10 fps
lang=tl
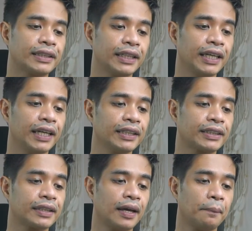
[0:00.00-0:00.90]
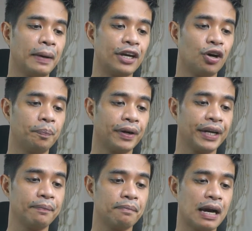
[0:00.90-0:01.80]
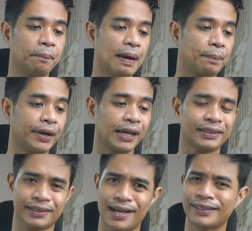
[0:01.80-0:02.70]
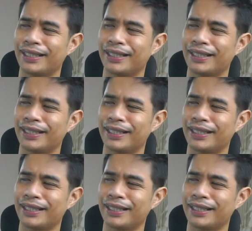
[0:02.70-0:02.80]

is Bioperin Black Pepper Extract.